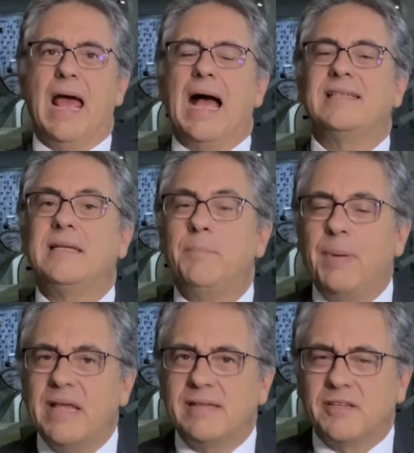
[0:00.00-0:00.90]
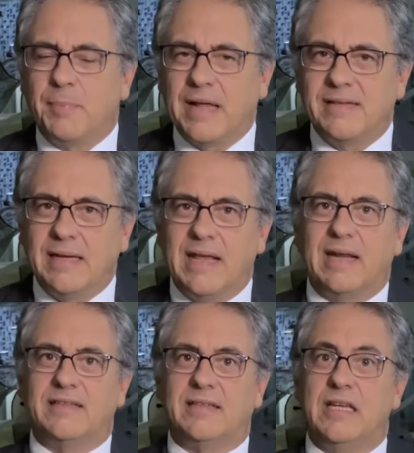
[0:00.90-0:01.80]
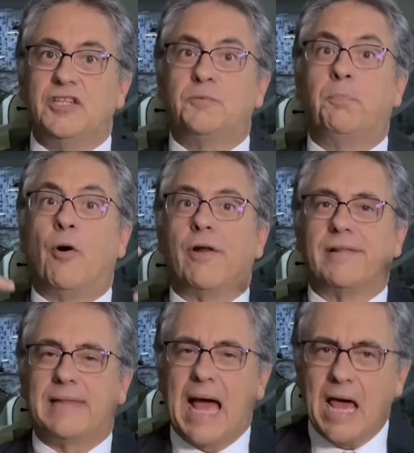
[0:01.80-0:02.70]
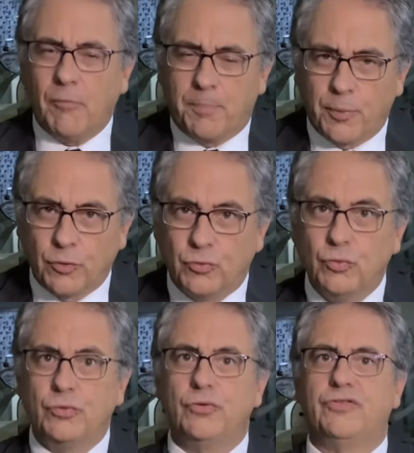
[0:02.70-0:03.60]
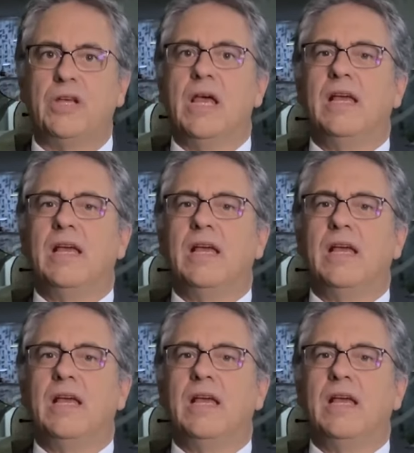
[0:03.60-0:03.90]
As empresas brasileiras exportaram produtos,